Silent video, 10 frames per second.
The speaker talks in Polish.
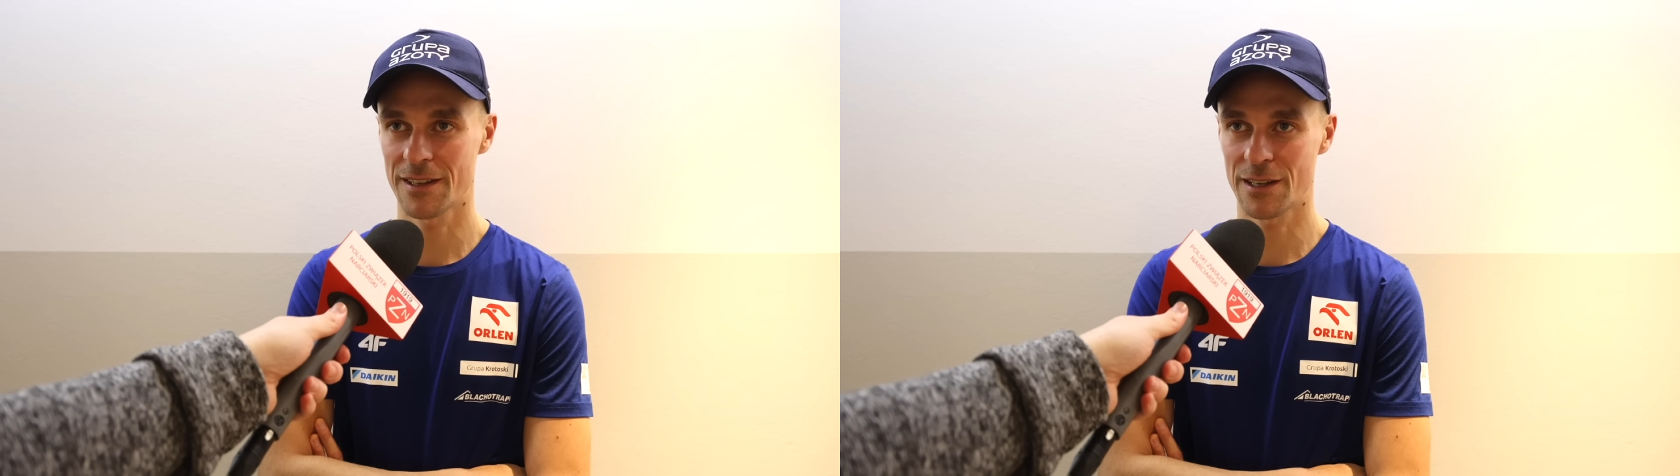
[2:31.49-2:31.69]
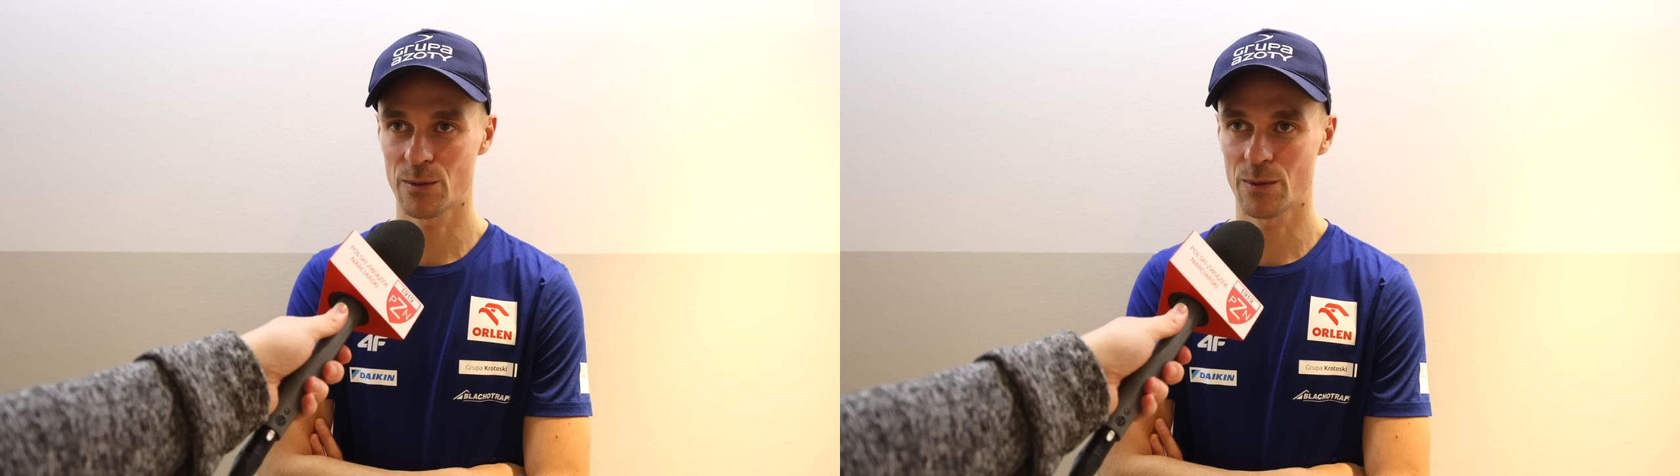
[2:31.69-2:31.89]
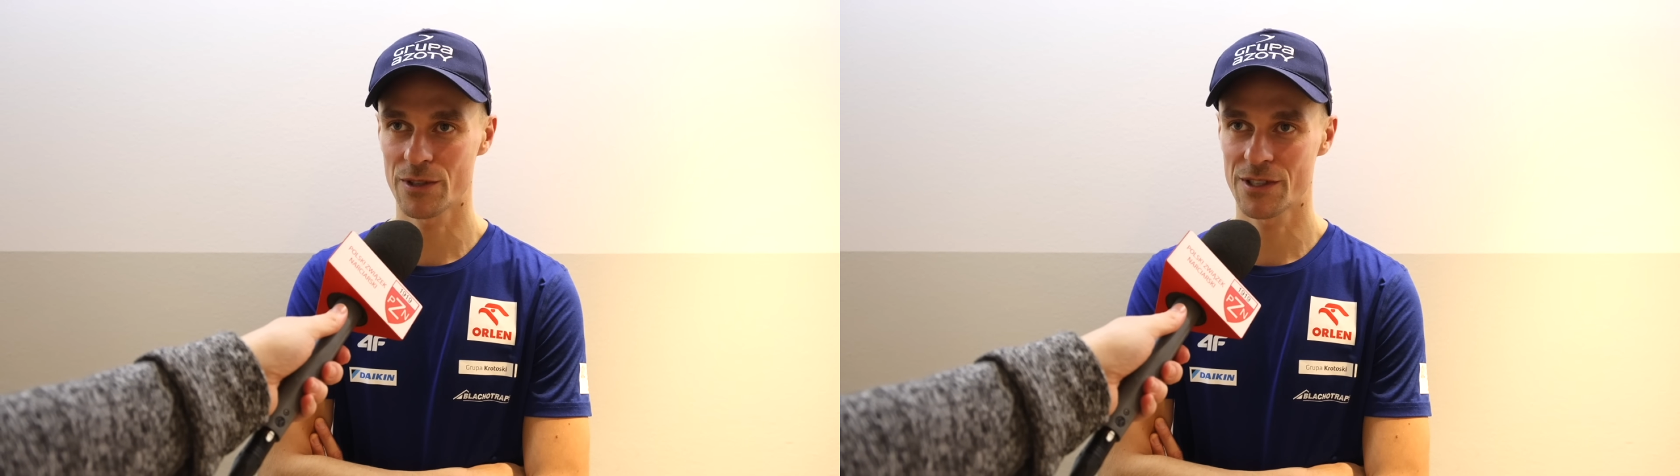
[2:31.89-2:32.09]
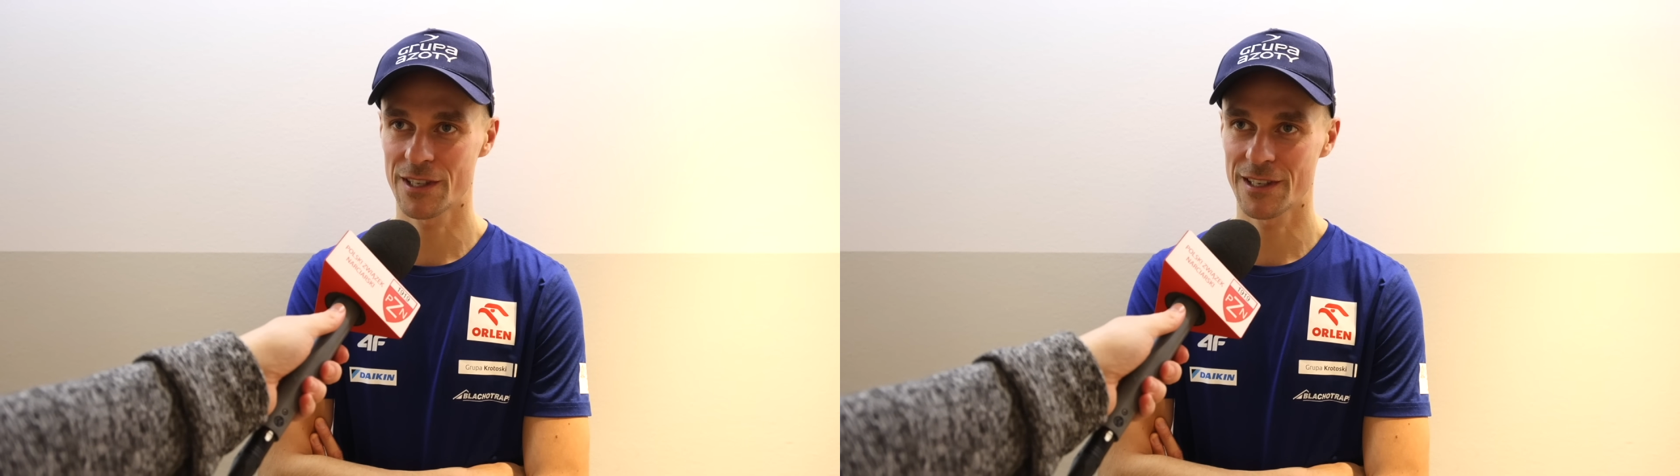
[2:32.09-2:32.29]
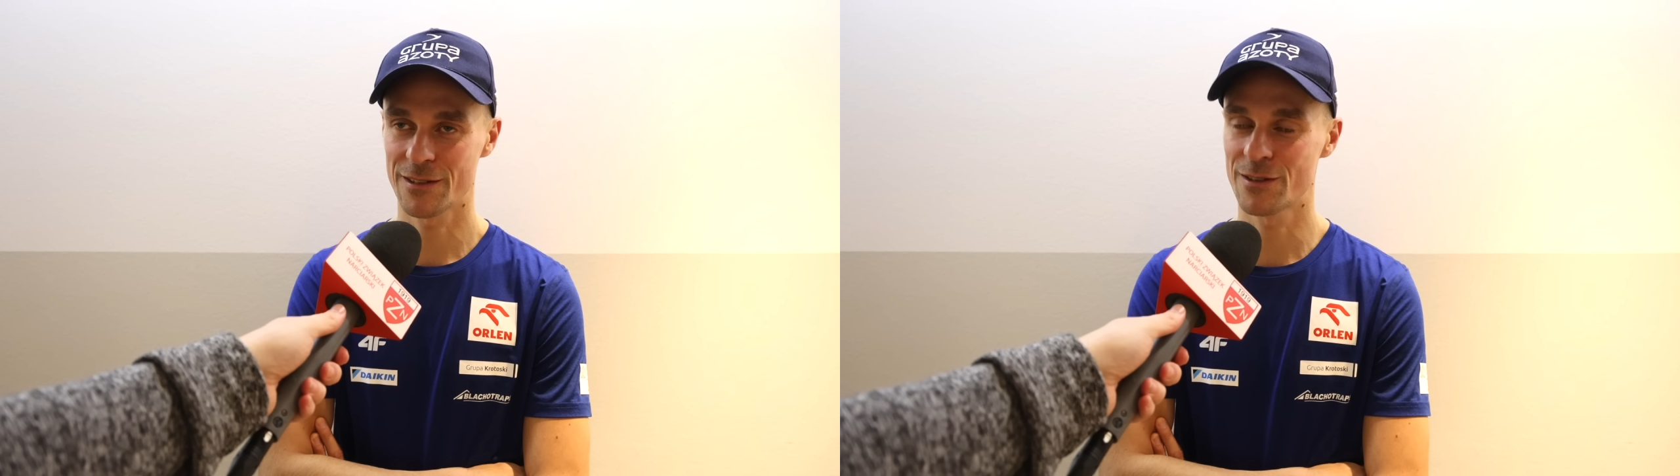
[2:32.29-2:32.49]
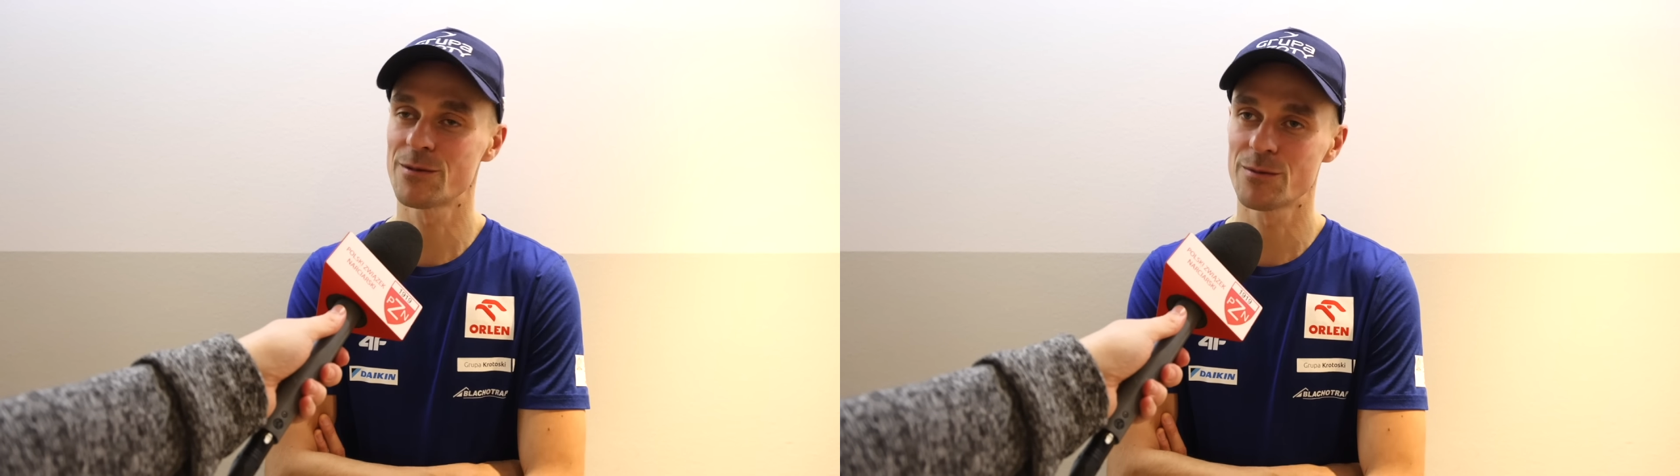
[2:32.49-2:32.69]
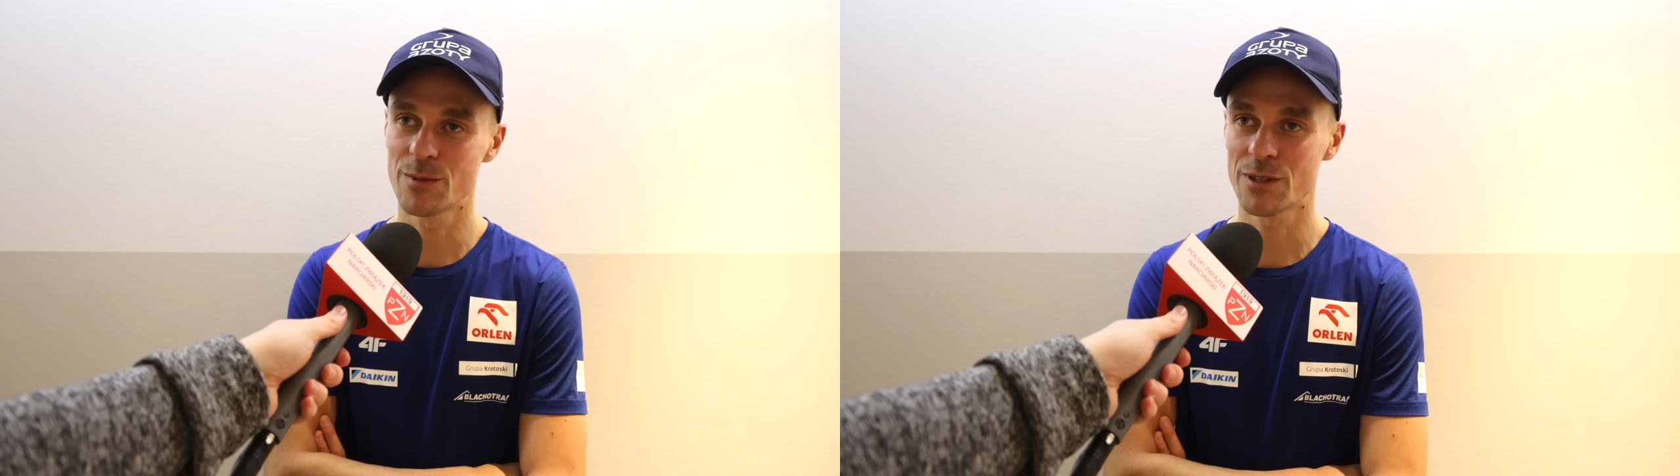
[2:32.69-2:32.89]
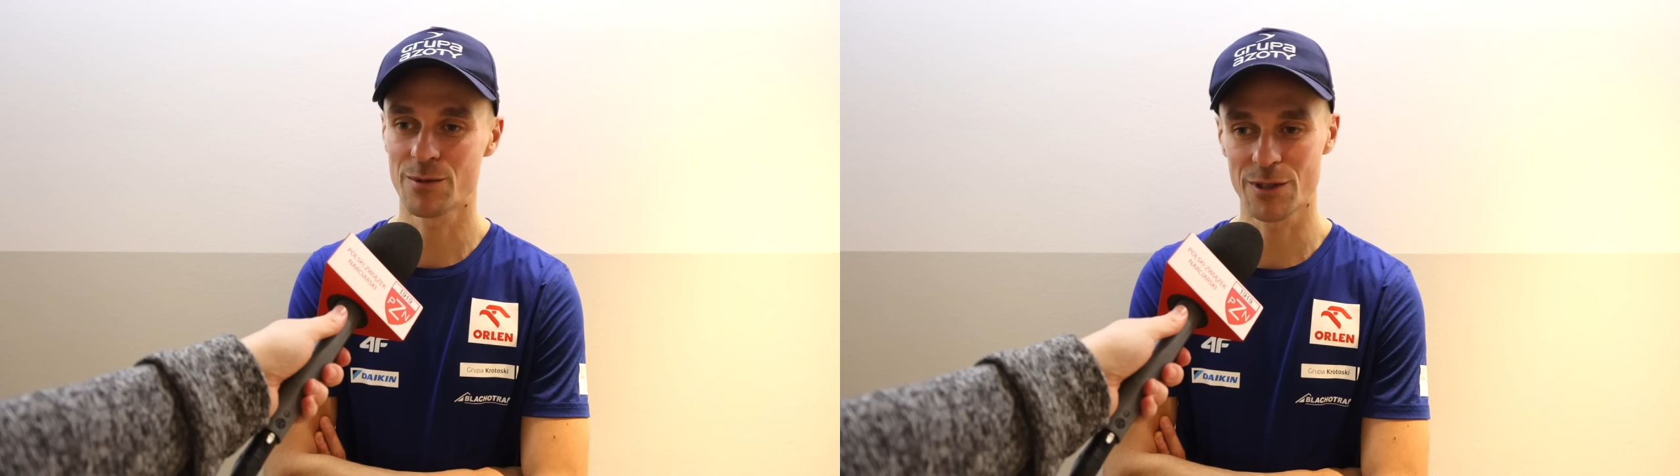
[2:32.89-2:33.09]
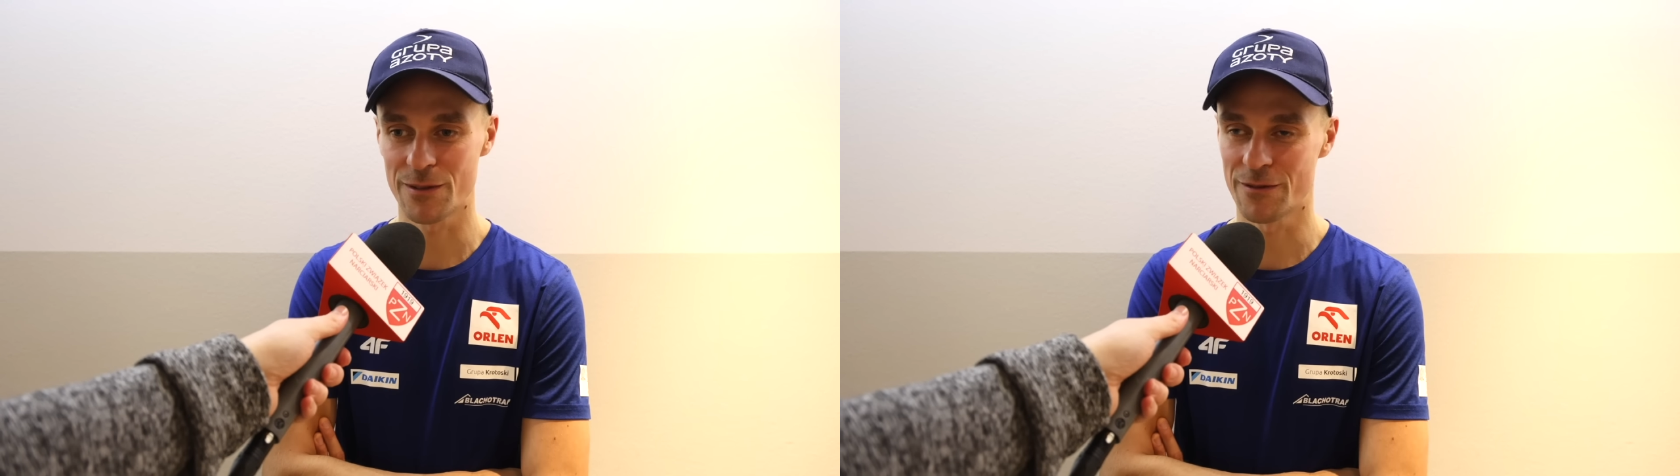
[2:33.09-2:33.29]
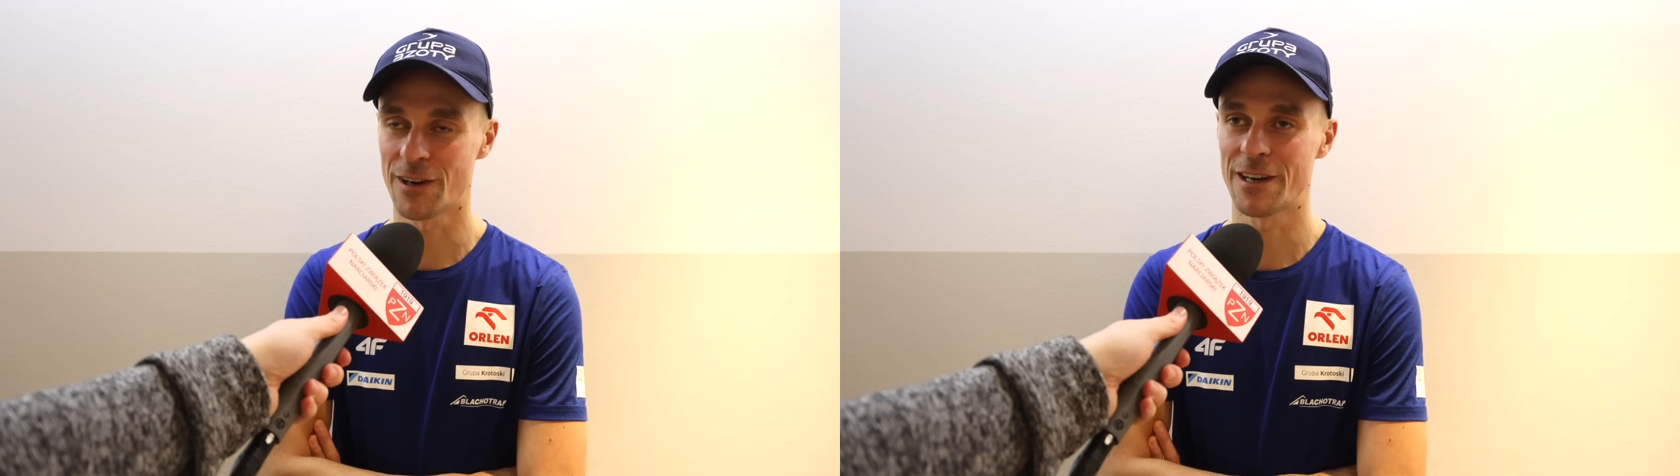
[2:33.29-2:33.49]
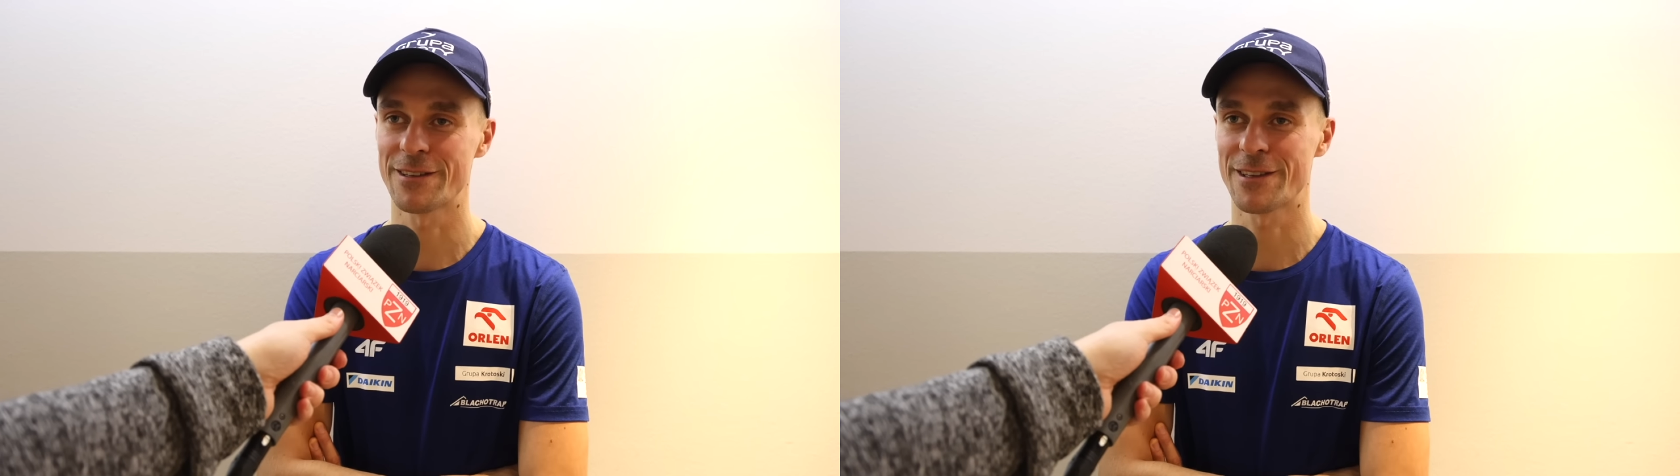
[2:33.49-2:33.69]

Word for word: na robocie no i mieć przy tym fan.